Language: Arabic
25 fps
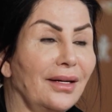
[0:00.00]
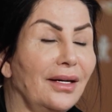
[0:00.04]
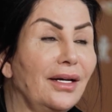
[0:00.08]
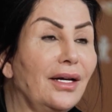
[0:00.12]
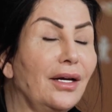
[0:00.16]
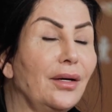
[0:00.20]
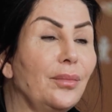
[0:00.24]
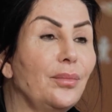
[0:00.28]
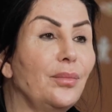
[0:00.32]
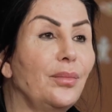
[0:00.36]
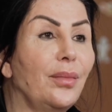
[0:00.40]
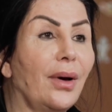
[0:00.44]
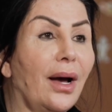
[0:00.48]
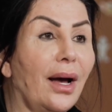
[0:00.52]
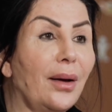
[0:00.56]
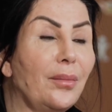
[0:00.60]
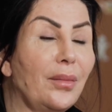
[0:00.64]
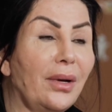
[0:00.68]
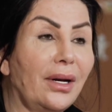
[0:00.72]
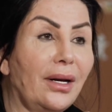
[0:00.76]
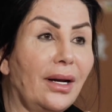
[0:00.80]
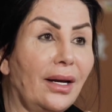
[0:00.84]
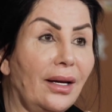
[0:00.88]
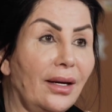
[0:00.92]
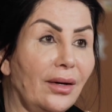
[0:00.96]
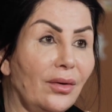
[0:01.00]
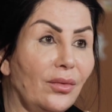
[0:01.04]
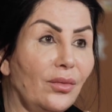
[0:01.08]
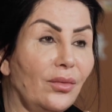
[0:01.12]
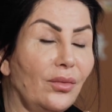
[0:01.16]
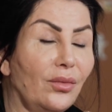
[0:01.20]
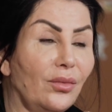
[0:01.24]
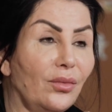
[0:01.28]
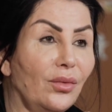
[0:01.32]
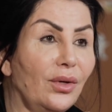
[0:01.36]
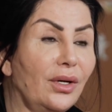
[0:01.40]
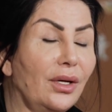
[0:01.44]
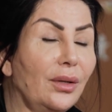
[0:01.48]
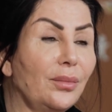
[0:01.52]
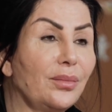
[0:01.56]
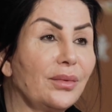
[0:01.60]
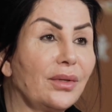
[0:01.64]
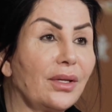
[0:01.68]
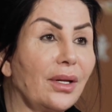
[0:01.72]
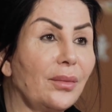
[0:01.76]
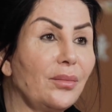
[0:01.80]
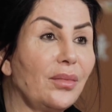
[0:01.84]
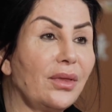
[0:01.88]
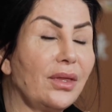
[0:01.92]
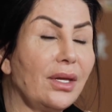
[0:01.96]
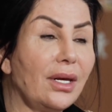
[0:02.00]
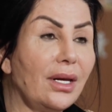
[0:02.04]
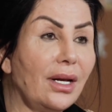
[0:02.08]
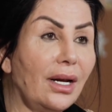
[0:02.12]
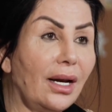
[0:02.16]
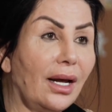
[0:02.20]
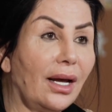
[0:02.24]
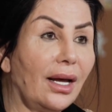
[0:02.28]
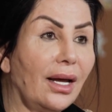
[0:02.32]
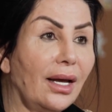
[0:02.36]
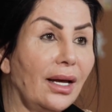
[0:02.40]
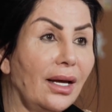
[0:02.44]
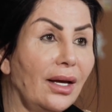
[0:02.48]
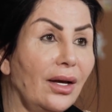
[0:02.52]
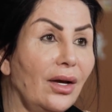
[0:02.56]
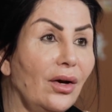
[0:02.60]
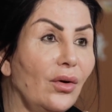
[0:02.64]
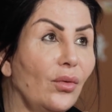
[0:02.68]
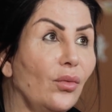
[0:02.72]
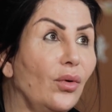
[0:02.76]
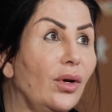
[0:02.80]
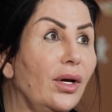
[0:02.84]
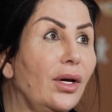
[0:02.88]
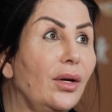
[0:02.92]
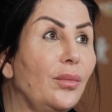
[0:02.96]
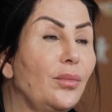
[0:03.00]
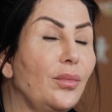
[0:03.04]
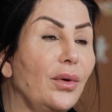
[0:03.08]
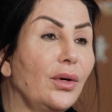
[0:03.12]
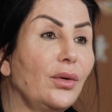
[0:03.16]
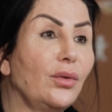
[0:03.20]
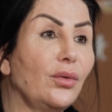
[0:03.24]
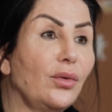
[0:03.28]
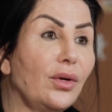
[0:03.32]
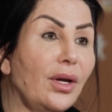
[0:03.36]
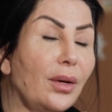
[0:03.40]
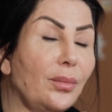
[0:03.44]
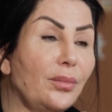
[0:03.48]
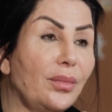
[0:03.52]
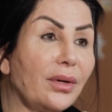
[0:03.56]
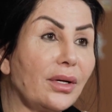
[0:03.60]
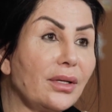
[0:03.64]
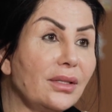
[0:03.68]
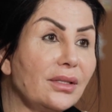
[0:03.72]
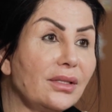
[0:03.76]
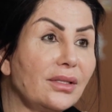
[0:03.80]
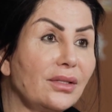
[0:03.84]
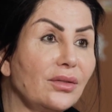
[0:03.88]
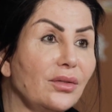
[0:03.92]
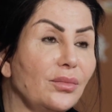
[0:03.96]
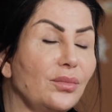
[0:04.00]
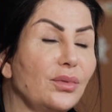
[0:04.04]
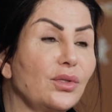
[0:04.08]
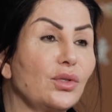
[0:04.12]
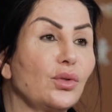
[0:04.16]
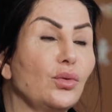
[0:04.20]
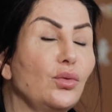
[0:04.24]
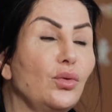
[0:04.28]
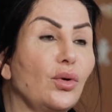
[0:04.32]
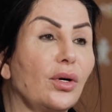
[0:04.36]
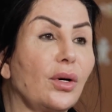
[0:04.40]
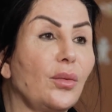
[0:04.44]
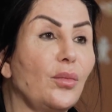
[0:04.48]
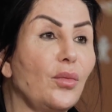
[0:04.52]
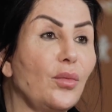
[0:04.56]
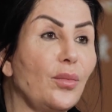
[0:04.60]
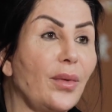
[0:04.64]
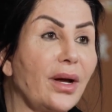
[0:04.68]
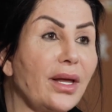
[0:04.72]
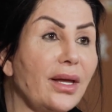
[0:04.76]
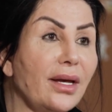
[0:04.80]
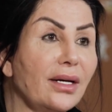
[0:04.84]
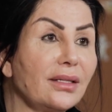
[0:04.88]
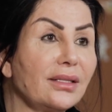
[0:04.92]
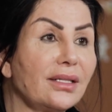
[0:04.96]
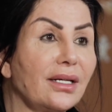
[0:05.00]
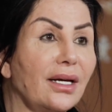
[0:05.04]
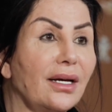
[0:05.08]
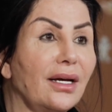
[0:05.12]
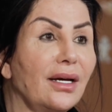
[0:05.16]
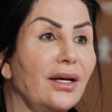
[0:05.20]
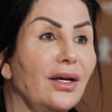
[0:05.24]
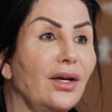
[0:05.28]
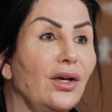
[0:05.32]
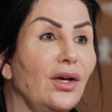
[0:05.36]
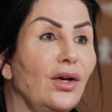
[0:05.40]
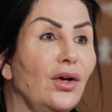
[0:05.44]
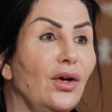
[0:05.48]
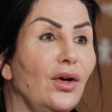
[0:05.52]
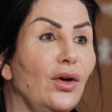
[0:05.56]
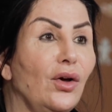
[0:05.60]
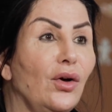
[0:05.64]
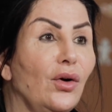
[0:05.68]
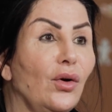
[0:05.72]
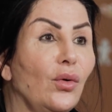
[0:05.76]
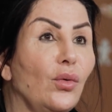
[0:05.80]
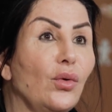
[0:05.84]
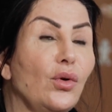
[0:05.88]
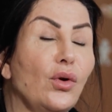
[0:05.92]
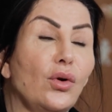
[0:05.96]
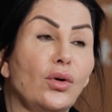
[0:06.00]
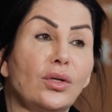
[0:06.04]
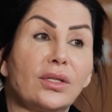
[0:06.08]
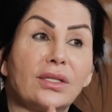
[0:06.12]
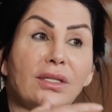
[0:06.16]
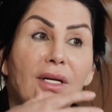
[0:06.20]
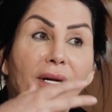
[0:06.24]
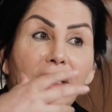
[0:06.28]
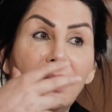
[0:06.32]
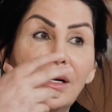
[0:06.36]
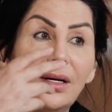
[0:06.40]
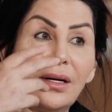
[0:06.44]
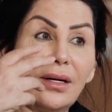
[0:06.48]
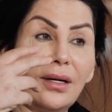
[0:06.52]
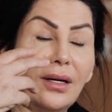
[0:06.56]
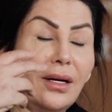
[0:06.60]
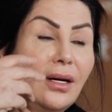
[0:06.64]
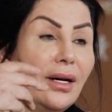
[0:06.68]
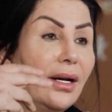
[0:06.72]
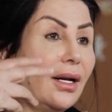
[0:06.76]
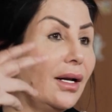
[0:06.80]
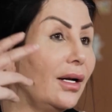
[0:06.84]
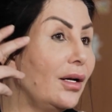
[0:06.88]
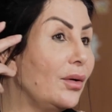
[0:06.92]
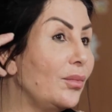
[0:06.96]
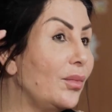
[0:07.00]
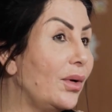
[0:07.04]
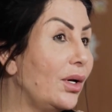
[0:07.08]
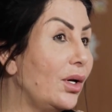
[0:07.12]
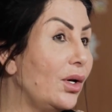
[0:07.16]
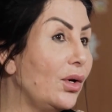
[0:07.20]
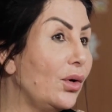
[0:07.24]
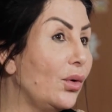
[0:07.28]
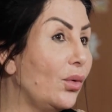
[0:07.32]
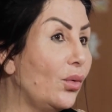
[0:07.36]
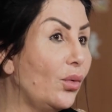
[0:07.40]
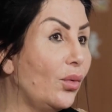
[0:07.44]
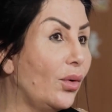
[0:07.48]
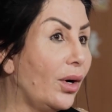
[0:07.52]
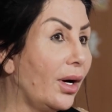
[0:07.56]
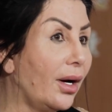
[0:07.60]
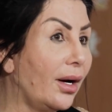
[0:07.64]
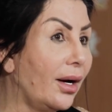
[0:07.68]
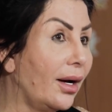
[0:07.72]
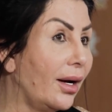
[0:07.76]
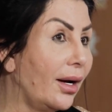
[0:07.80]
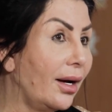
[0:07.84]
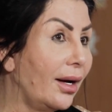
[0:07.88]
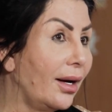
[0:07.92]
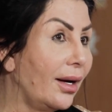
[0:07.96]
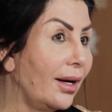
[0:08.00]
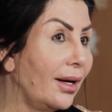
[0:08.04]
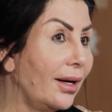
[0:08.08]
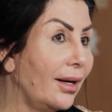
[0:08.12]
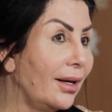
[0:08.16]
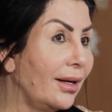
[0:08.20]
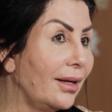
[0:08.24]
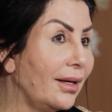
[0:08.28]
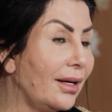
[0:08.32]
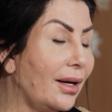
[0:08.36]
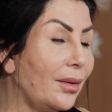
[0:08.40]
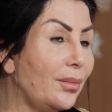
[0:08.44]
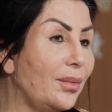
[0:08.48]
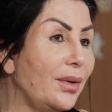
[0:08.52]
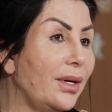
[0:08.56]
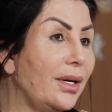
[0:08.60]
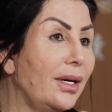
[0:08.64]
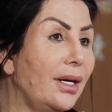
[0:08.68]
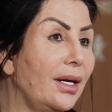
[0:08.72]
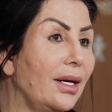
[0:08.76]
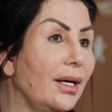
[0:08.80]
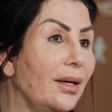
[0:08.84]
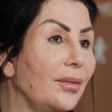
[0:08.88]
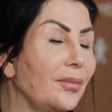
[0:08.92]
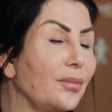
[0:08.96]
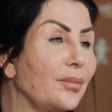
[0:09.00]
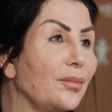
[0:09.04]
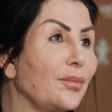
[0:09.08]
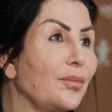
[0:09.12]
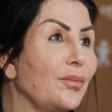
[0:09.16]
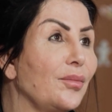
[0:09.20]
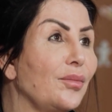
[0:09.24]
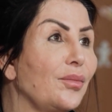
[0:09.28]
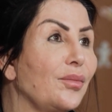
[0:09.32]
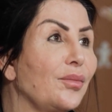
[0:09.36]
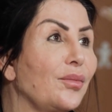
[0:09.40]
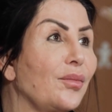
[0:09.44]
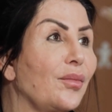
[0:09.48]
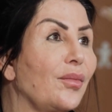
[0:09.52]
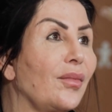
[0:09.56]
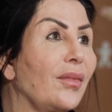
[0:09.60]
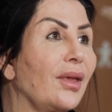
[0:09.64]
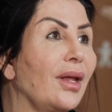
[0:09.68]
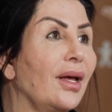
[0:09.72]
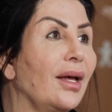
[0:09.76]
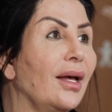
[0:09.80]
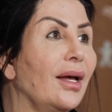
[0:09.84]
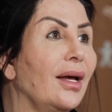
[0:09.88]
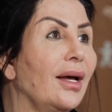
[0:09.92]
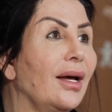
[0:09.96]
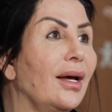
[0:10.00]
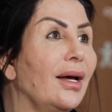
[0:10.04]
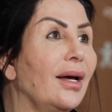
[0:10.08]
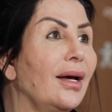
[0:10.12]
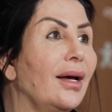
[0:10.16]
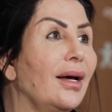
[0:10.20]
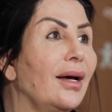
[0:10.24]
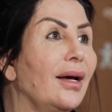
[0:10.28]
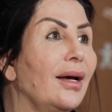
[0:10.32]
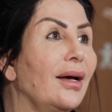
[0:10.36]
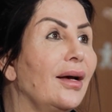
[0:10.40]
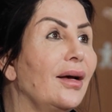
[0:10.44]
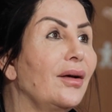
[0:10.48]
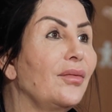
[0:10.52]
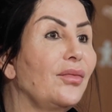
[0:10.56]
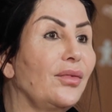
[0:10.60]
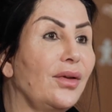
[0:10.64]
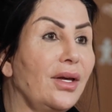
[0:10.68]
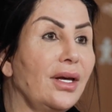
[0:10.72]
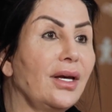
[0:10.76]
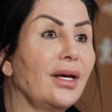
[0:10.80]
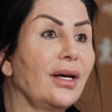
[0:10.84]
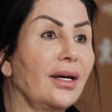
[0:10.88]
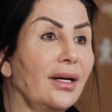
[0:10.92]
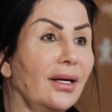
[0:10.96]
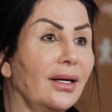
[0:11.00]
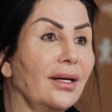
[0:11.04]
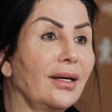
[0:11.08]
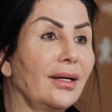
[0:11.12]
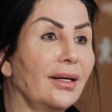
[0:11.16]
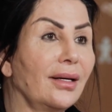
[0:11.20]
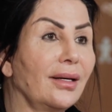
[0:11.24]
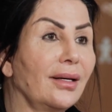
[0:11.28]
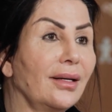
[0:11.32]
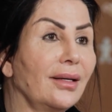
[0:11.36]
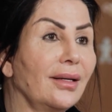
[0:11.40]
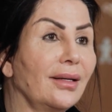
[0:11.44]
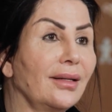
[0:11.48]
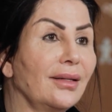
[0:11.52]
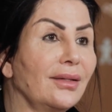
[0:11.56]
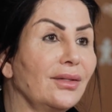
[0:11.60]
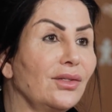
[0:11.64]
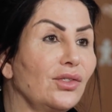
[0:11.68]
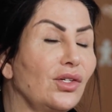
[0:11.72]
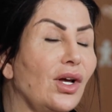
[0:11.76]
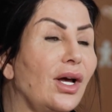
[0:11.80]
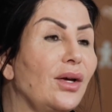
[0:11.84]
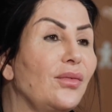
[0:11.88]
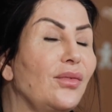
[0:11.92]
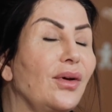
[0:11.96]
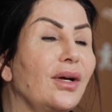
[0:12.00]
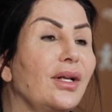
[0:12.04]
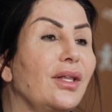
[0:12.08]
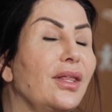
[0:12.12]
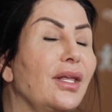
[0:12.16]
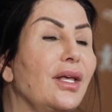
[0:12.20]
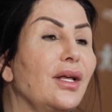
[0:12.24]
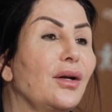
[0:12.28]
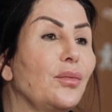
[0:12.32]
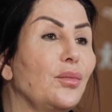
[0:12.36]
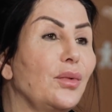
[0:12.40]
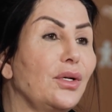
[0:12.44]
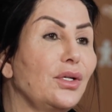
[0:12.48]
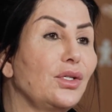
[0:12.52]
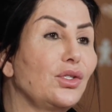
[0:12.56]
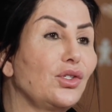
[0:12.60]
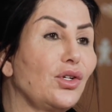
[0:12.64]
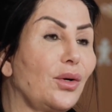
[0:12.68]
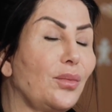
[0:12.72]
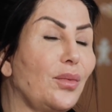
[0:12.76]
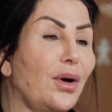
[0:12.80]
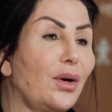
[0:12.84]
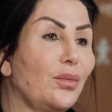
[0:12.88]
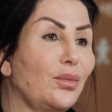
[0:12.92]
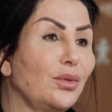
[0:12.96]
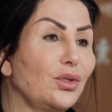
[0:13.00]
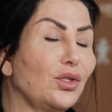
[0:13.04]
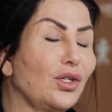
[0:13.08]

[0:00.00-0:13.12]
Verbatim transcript: يحب عمله ويحب تمثيله ويحب انه يبرز بصوره مميزه ويوصل للحلم اللي هو يبيه آه فيه شايفه كثير من الشباب